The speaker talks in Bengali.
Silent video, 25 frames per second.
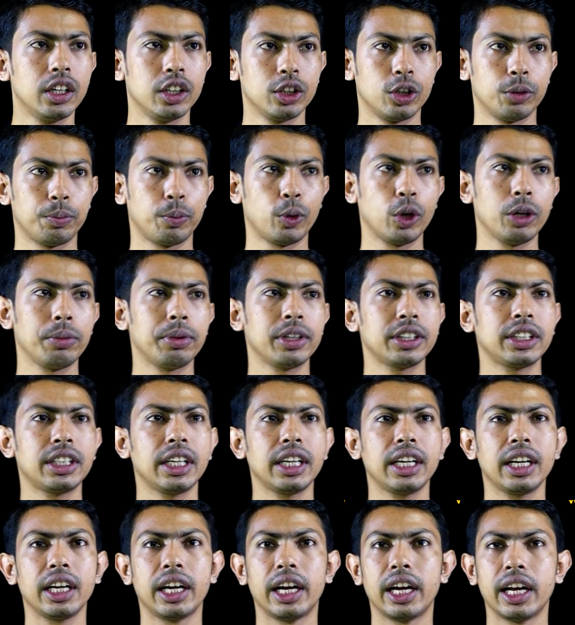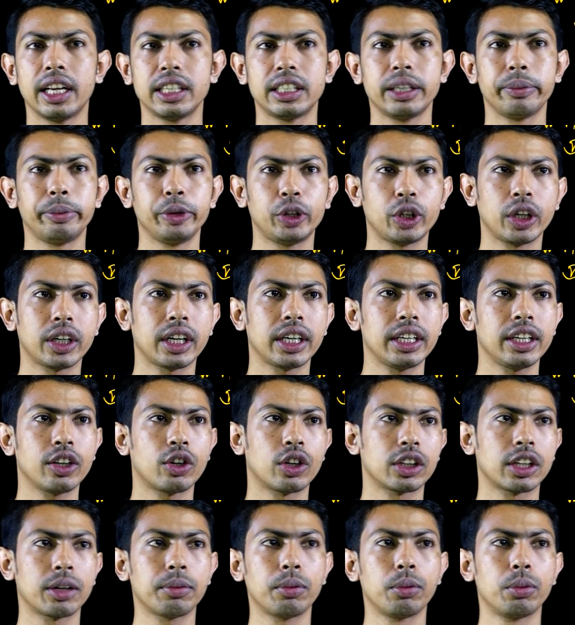তো পরিবেশের যে বিষয়টা নিয়ে
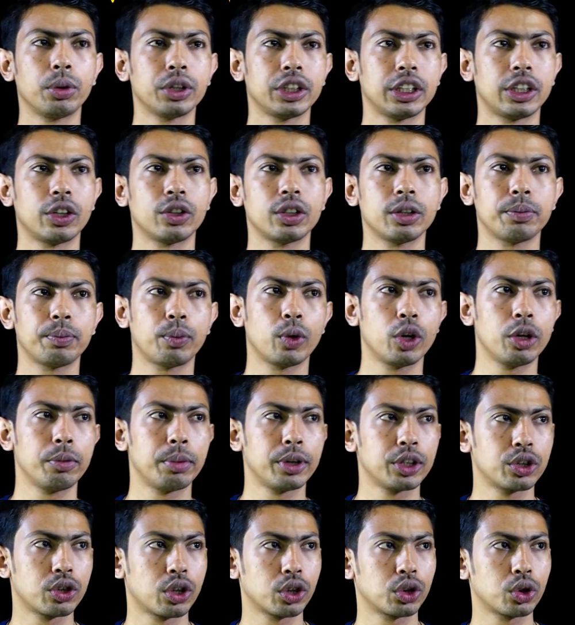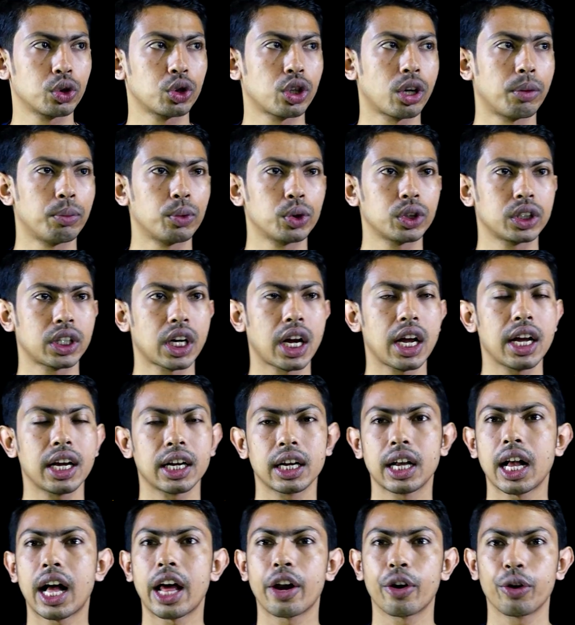কথা বলবো সেটা হচ্ছে পরিবেশগত সমস্যা
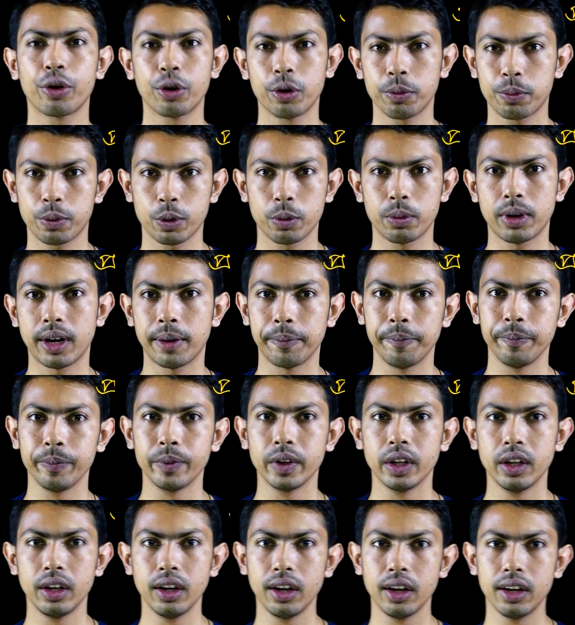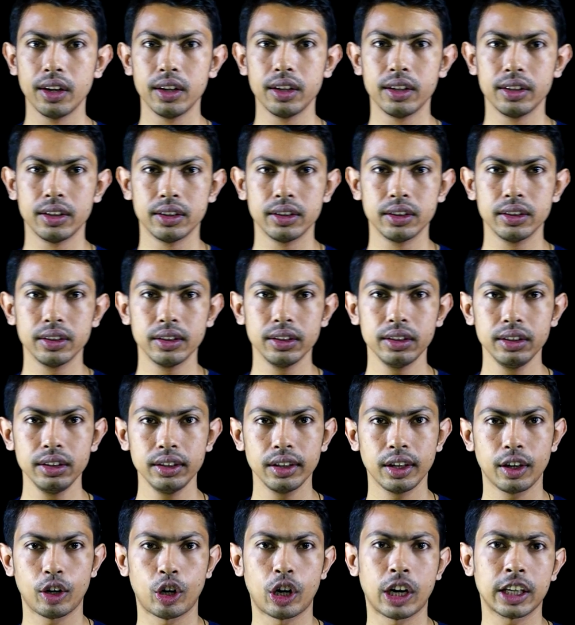কারণ ও প্রভাব
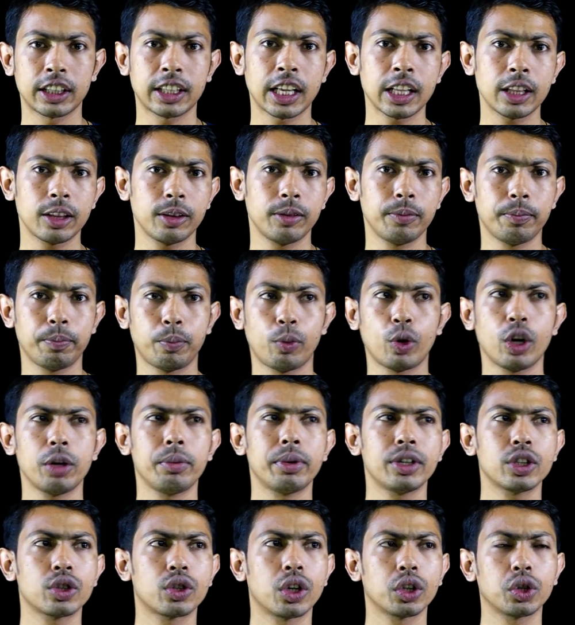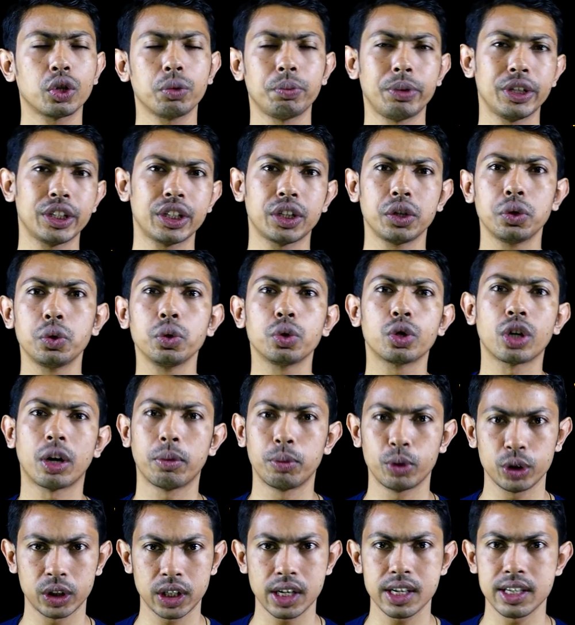অর্থাৎ পরিবেশগত বেশ কিছু
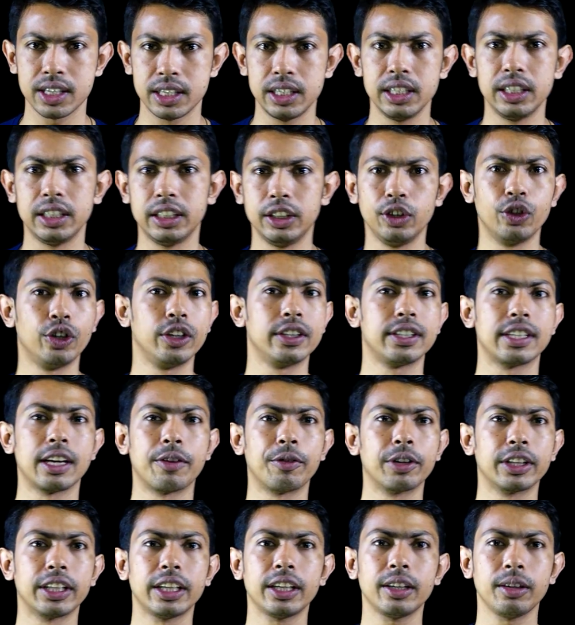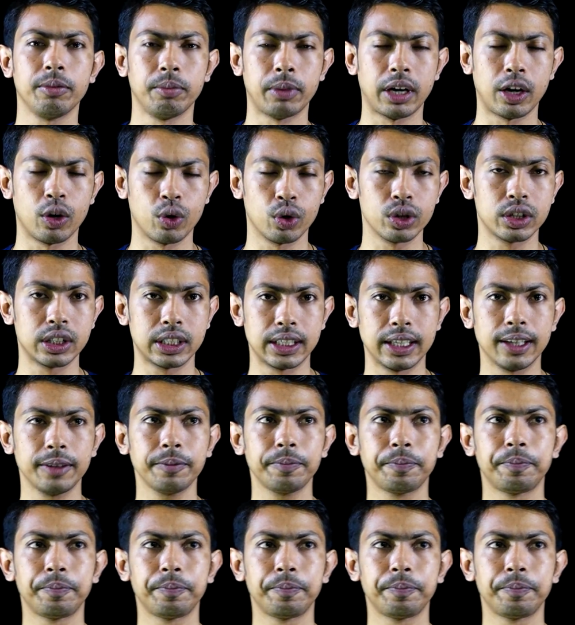সমস্যার সৃষ্টি হয়েছে আমাদের বা হচ্ছে